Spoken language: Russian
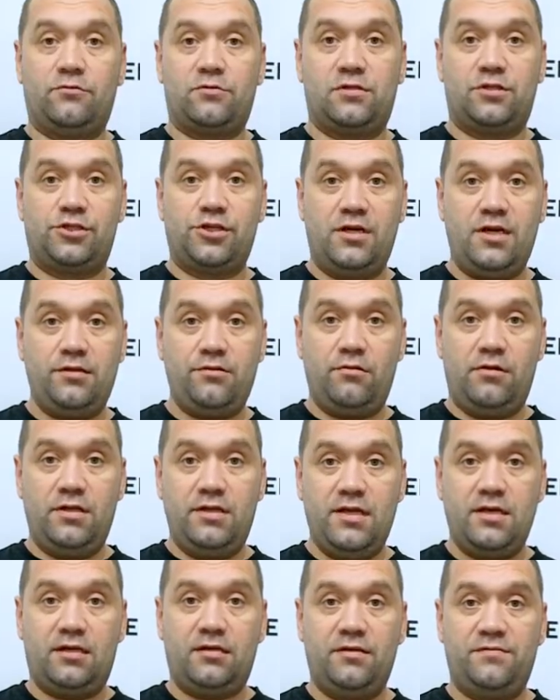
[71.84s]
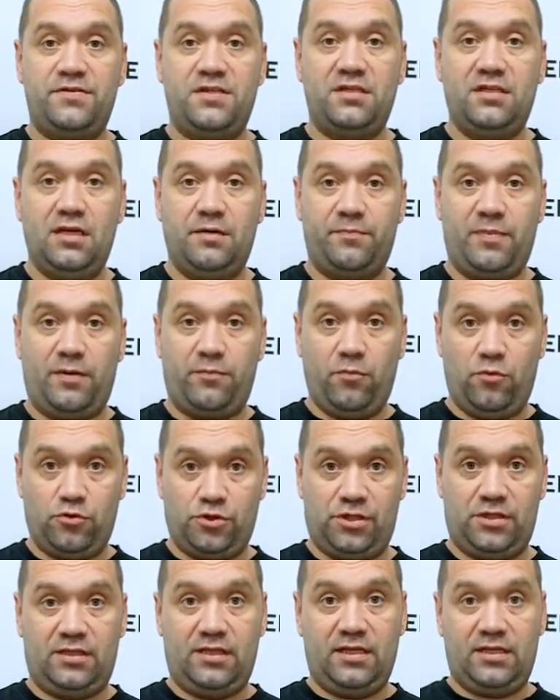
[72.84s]
сожалению, линейка не всегда
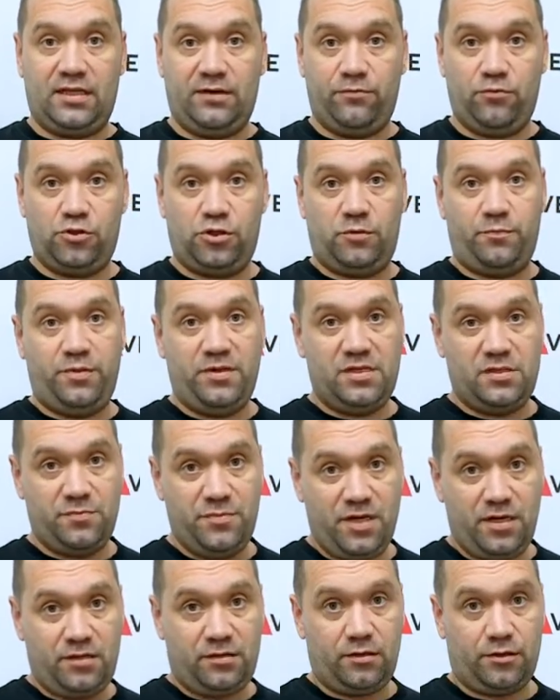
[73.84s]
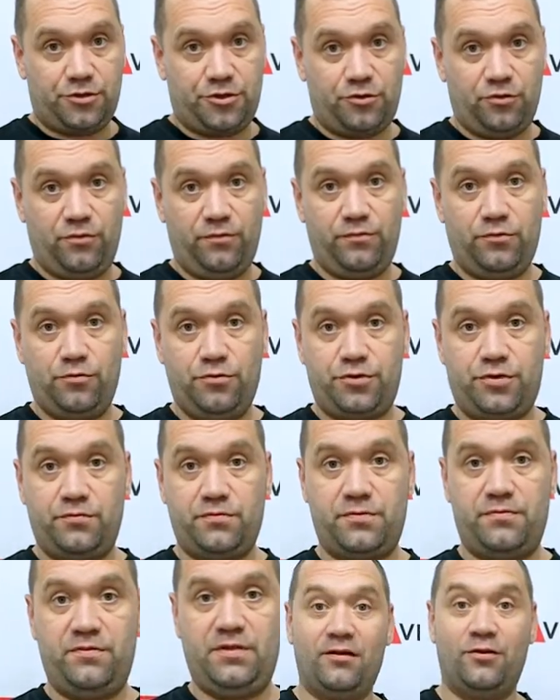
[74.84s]
поможет для того, чтобы измерить толщину ведущего
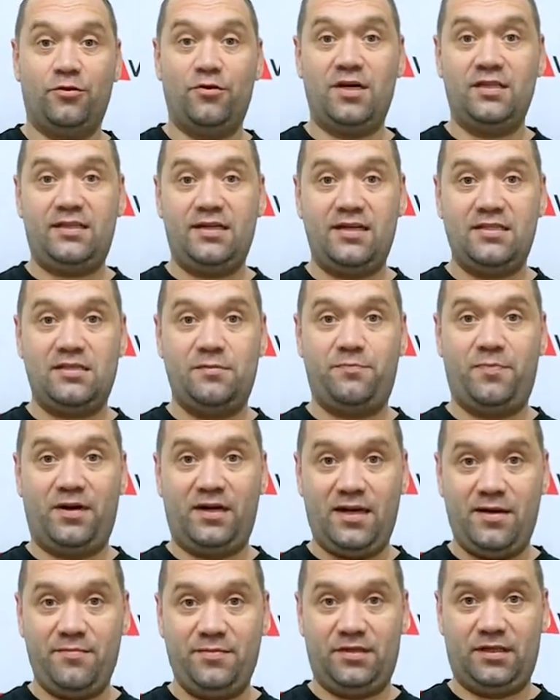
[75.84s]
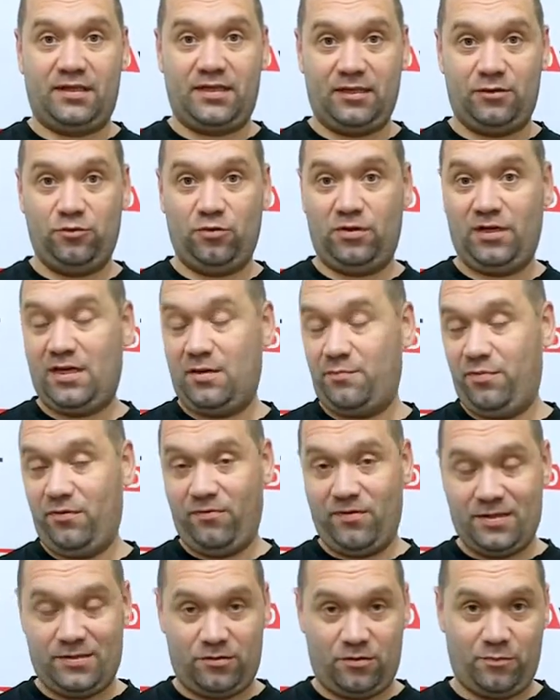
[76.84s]
звена. Ну а третий параметр, который
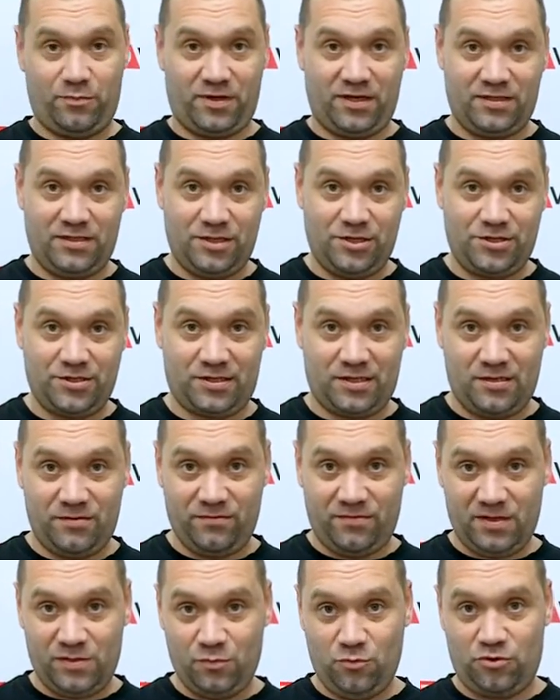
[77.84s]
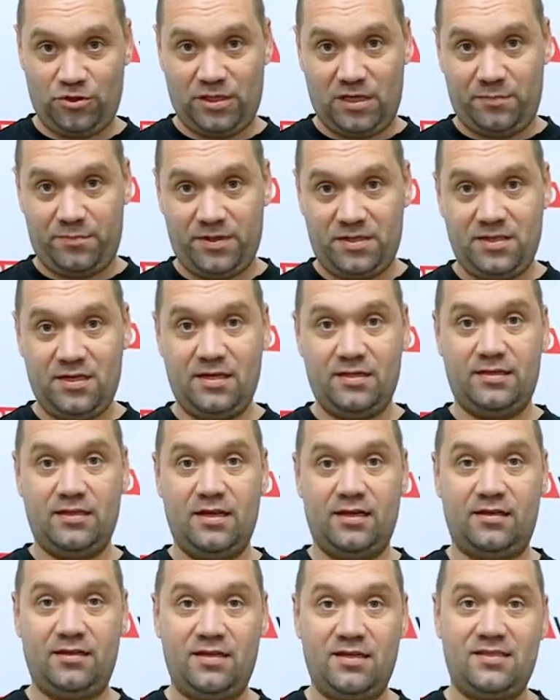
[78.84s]
обывателю практически невозможно определить
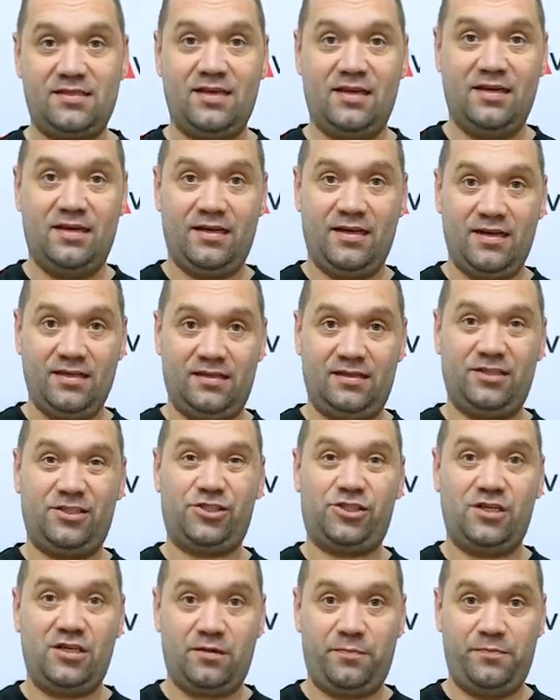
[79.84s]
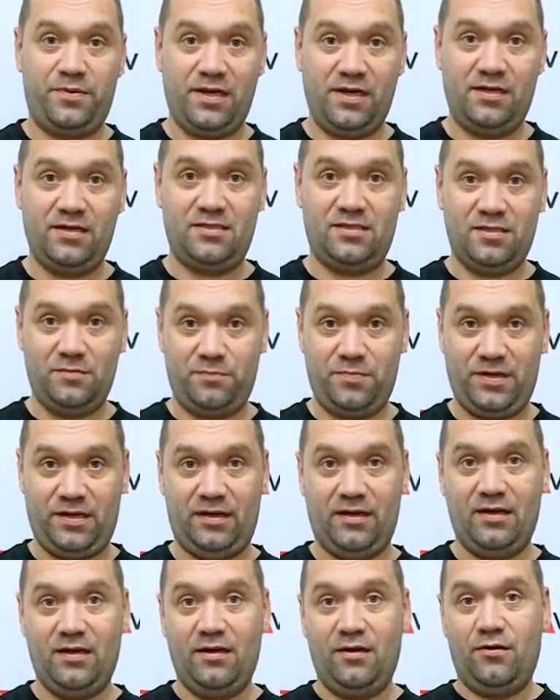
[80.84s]
на глаз, это шаг пильной
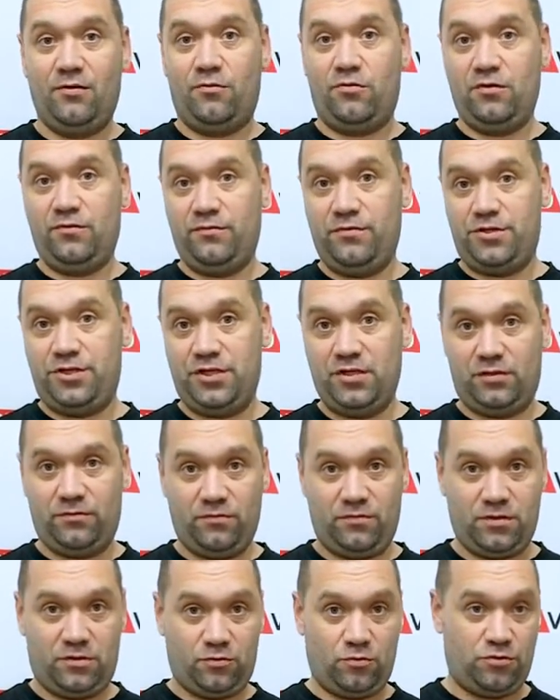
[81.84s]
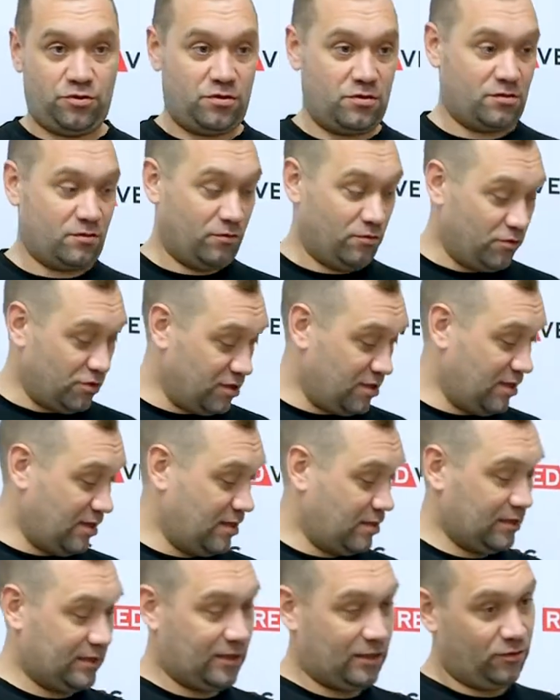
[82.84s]
цепи. Он высчитывается очень сложно,
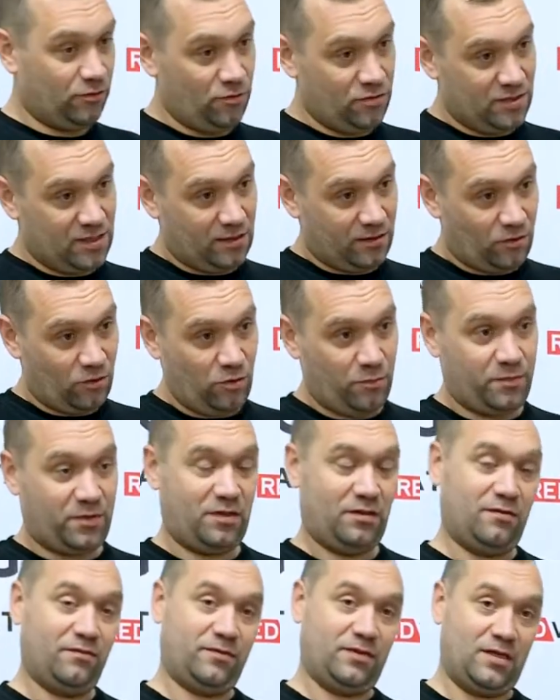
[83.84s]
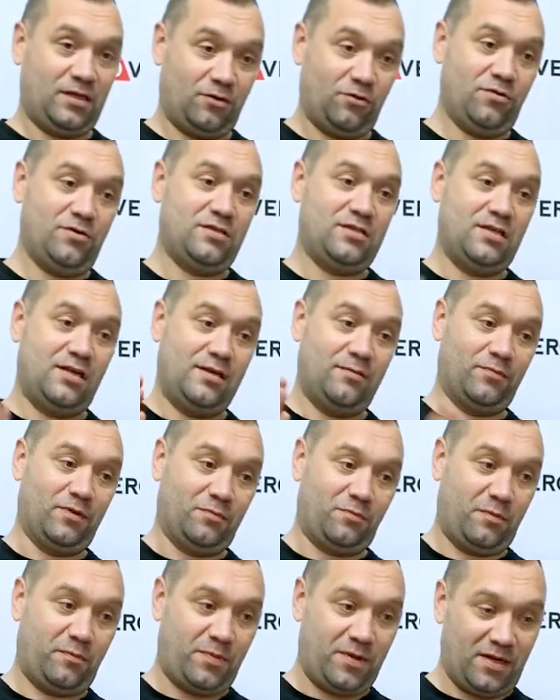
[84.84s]
от одной заклепки до второй, делим
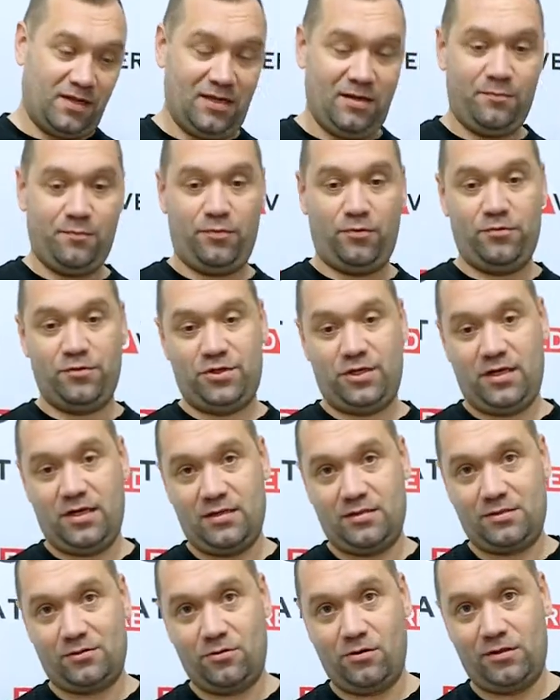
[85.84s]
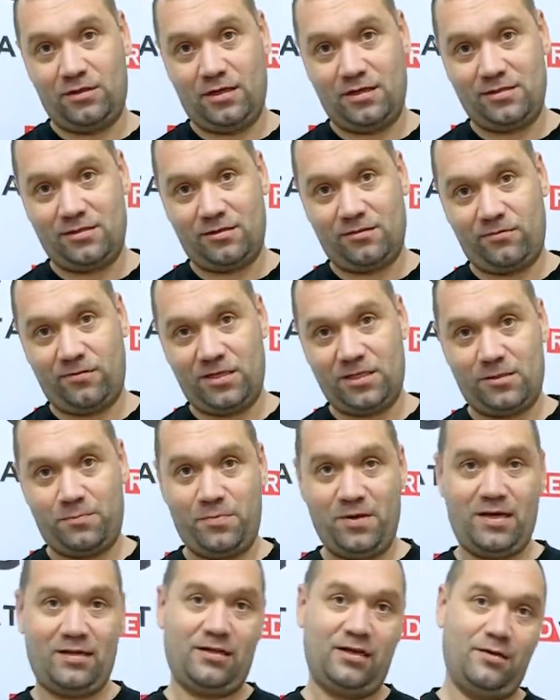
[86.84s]
напополам, получается
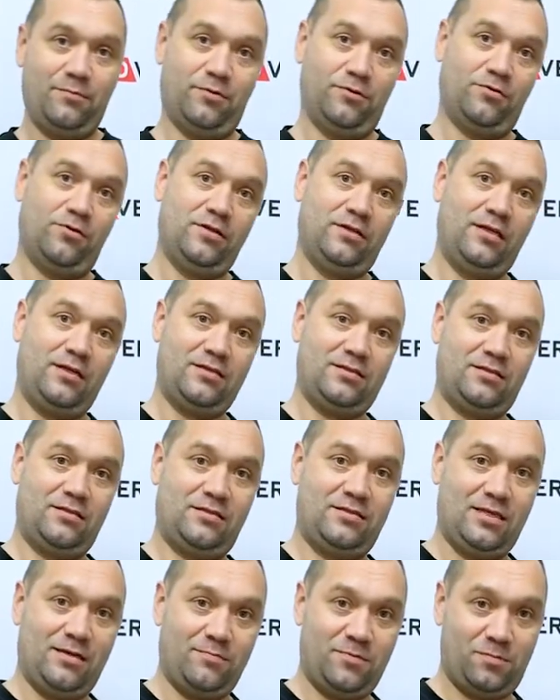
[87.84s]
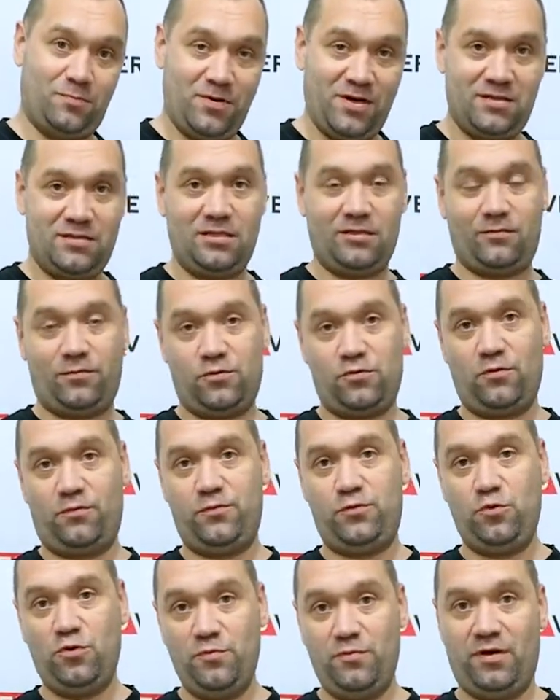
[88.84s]
0,325 либо 0,375. Это все в
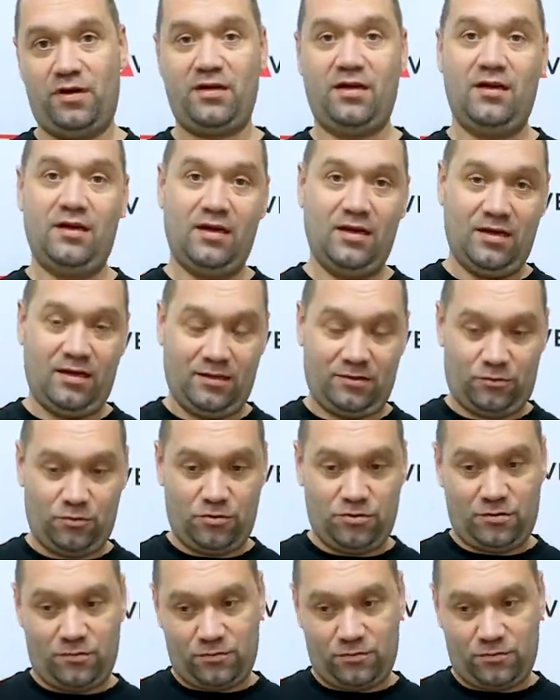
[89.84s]
дюймах, это очень